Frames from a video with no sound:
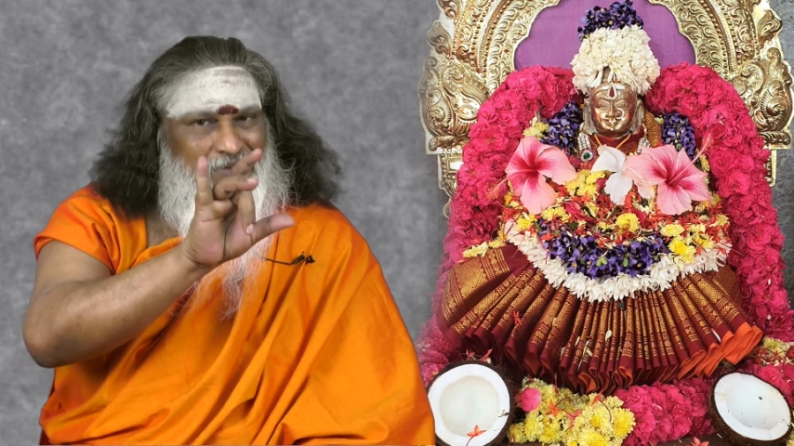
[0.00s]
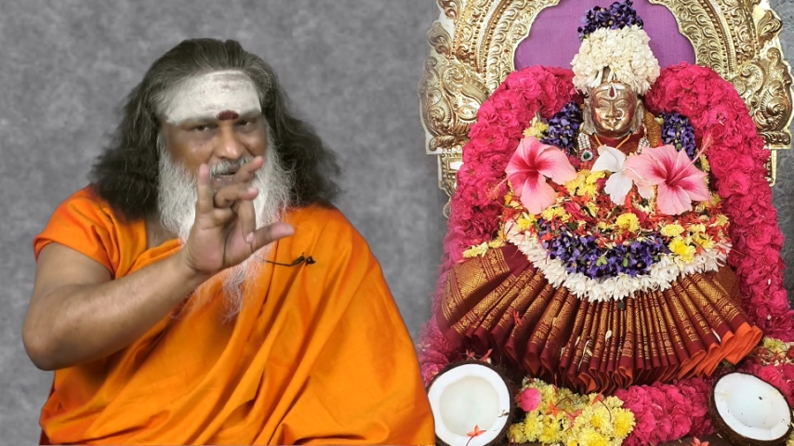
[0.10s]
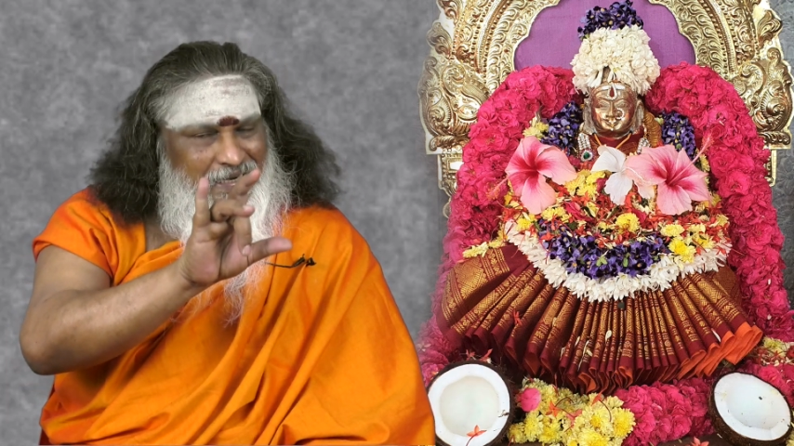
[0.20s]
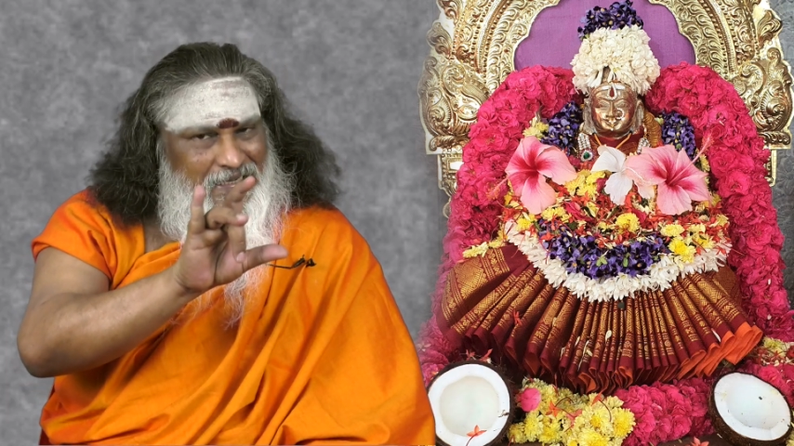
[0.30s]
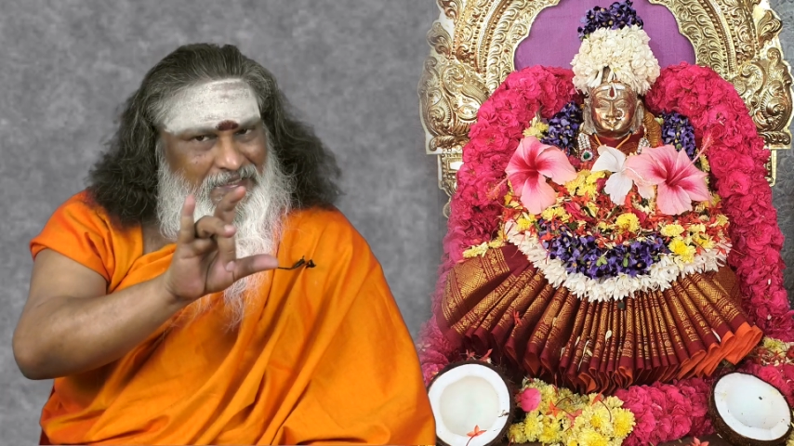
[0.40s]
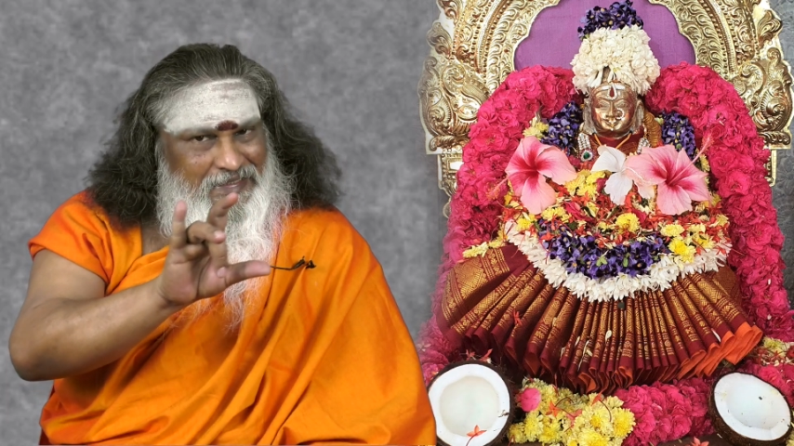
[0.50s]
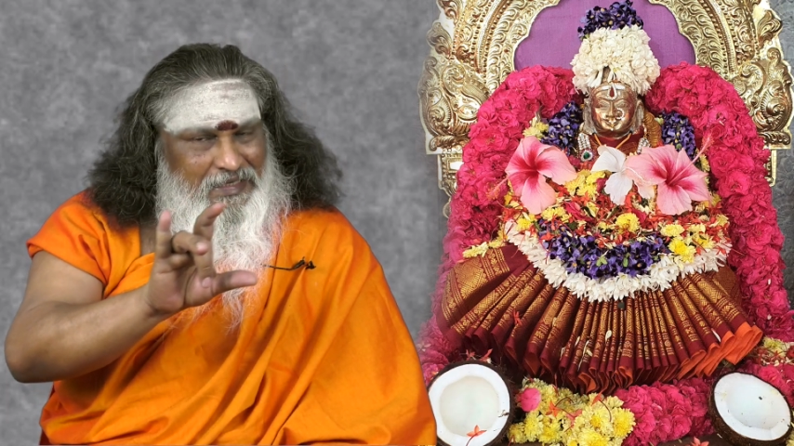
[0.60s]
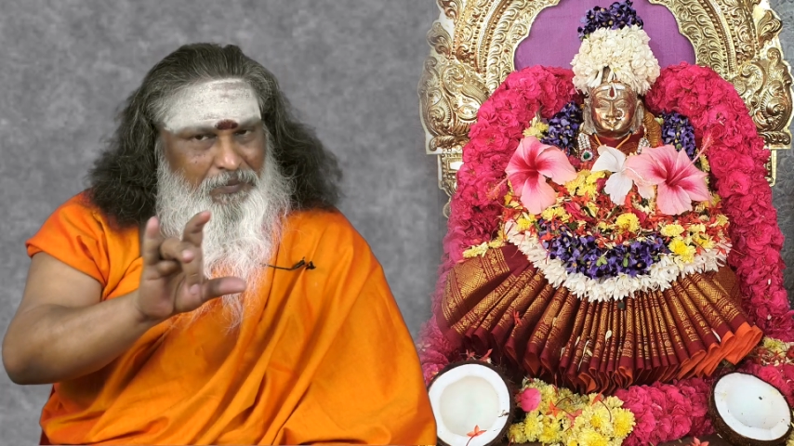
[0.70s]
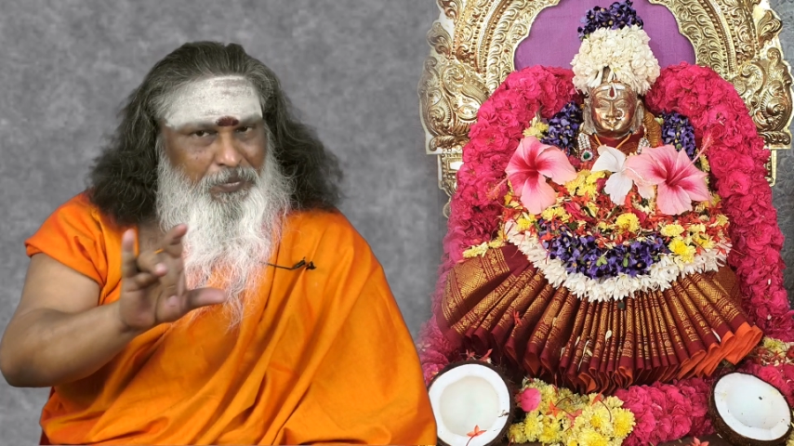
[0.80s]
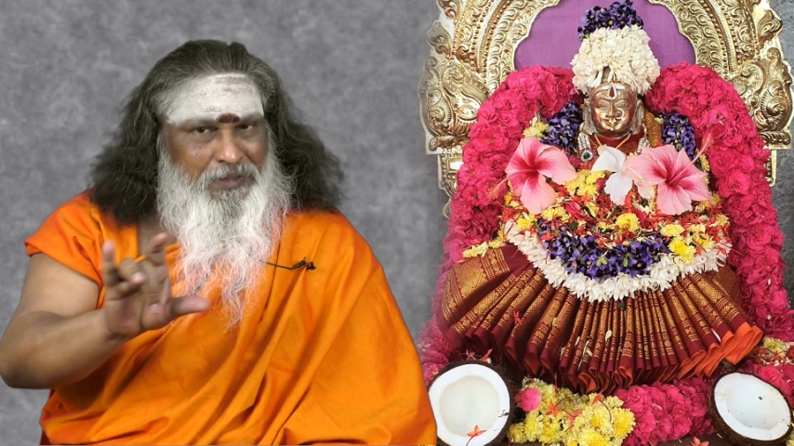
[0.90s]

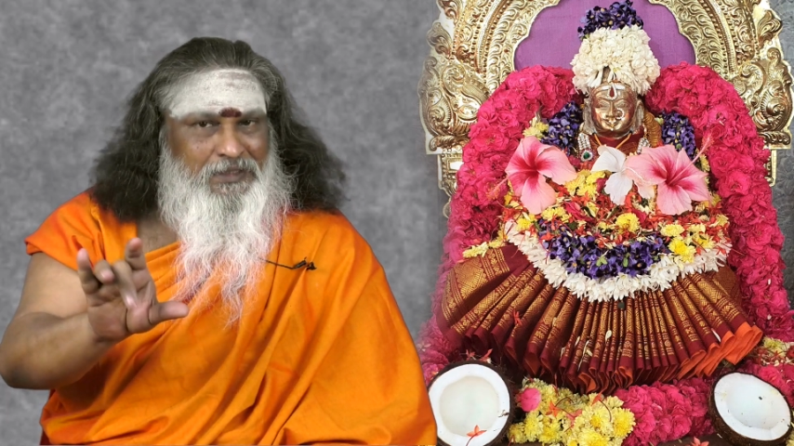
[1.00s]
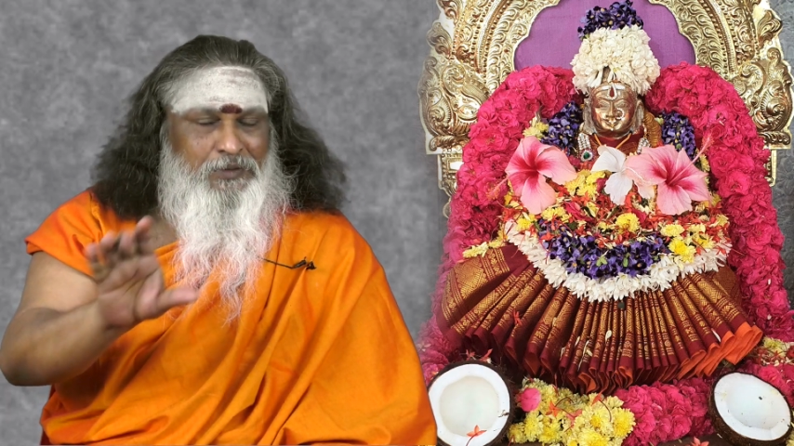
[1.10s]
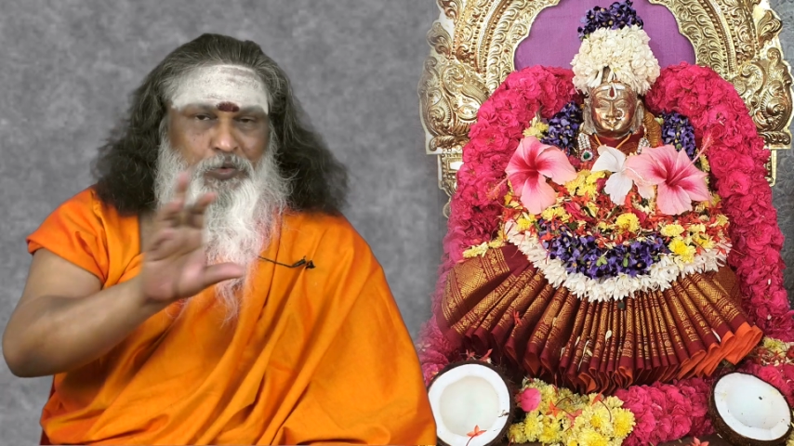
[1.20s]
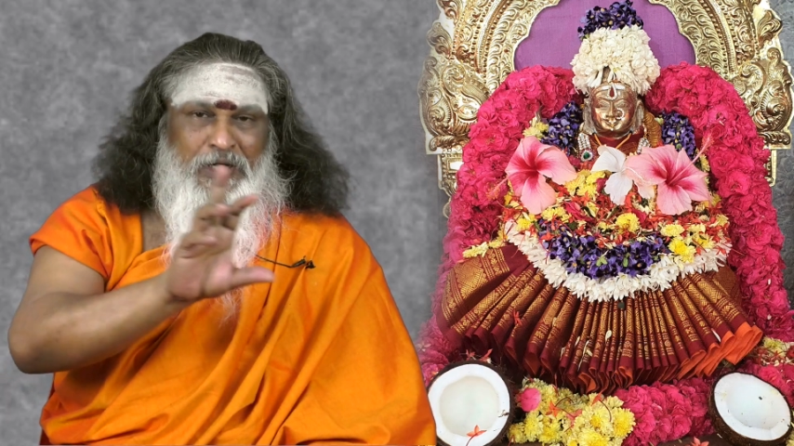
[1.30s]
வரையறுக்கப்பட்டு